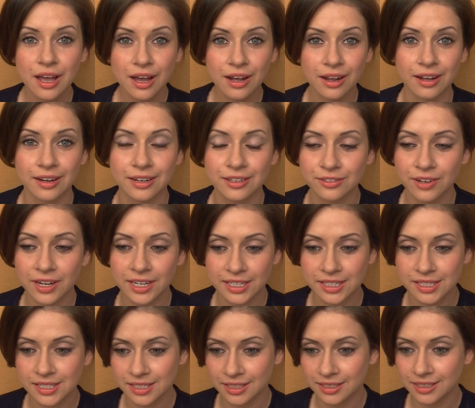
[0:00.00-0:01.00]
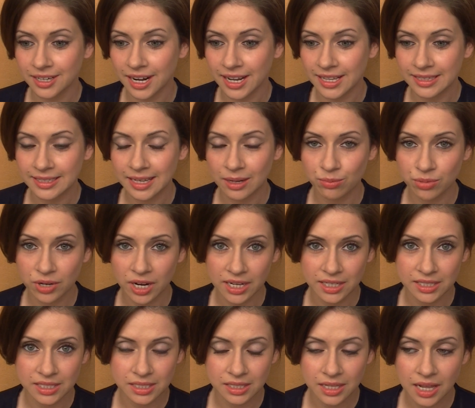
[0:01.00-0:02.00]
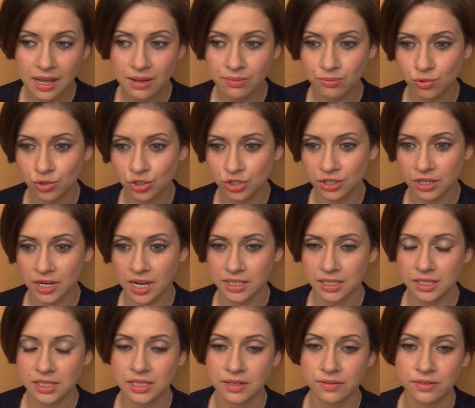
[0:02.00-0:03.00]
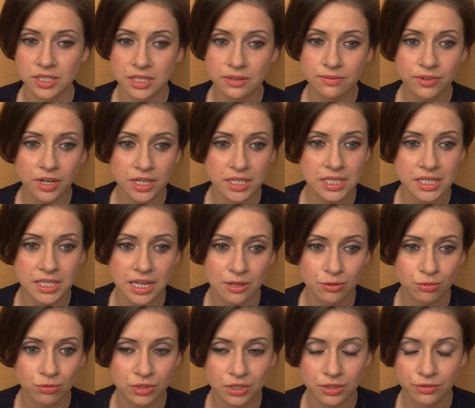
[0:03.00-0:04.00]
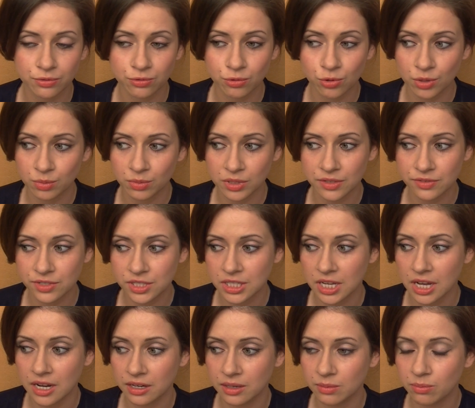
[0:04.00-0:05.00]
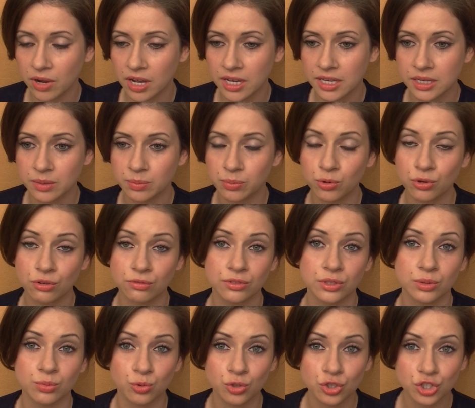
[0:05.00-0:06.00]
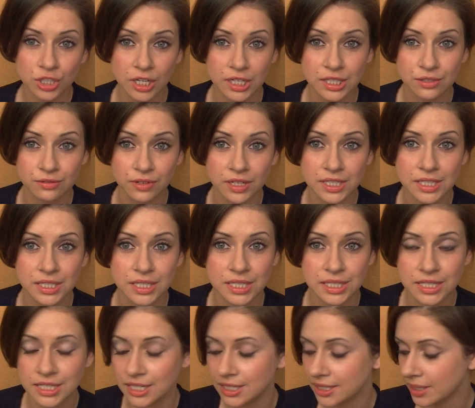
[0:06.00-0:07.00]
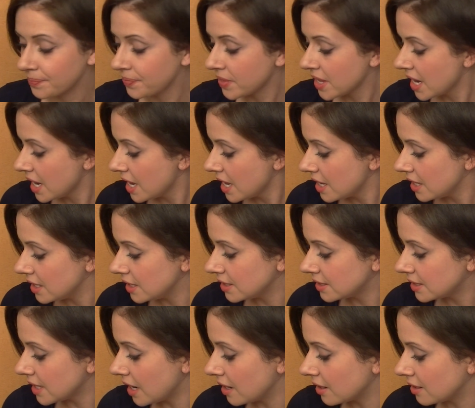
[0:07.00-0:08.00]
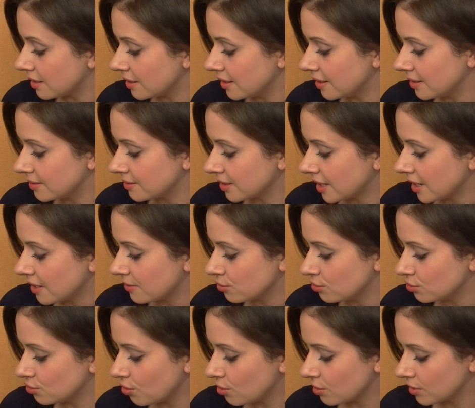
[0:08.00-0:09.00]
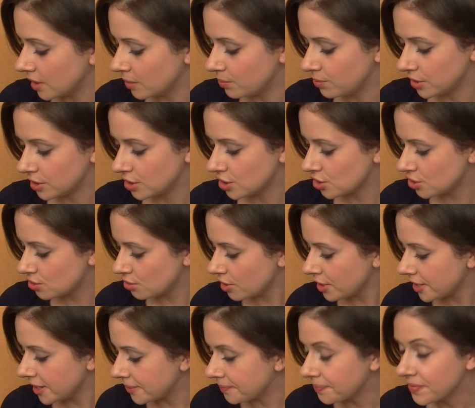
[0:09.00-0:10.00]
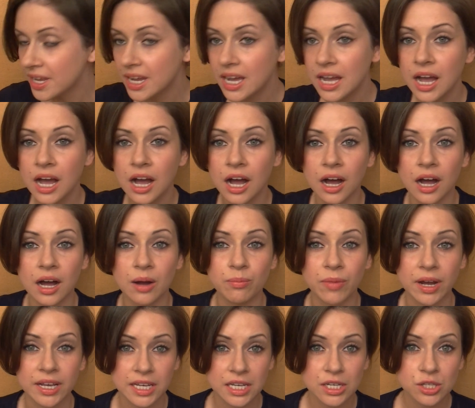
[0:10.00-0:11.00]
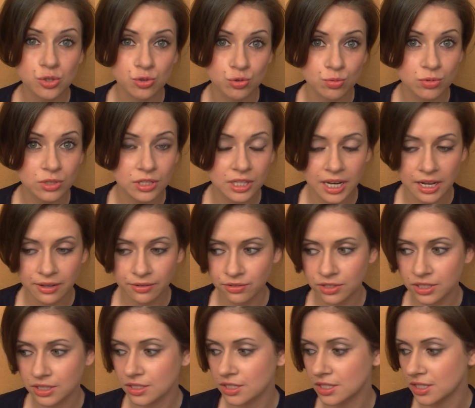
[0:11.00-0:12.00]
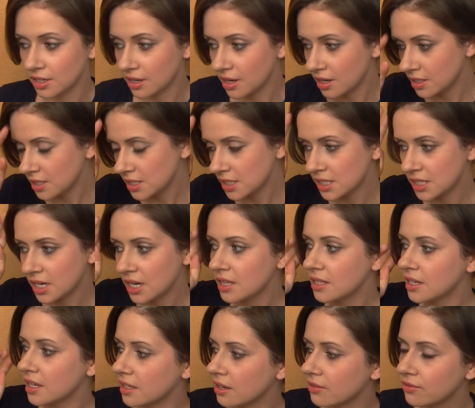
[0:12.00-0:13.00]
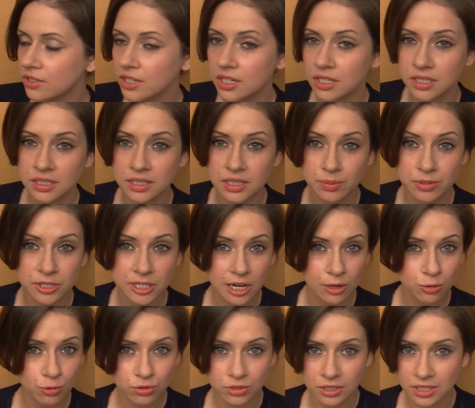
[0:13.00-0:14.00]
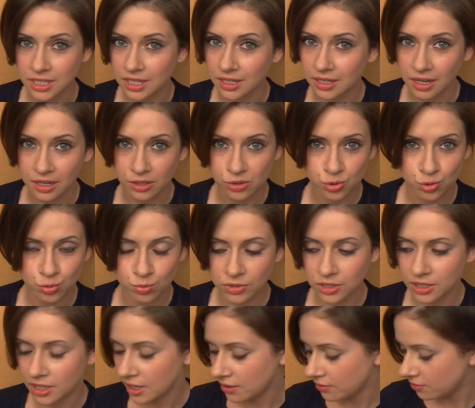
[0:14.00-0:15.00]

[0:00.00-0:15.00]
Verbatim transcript: как говорится, грань добра и зла. Можно ходить совсем в растянутой форме и в старые майки порванные можно одеваться стильно. Итак, а, такая вот долгая предыстория. А, моя сумка для фитнеса. Как ни странно, она выглядит абсолютно не как сумка для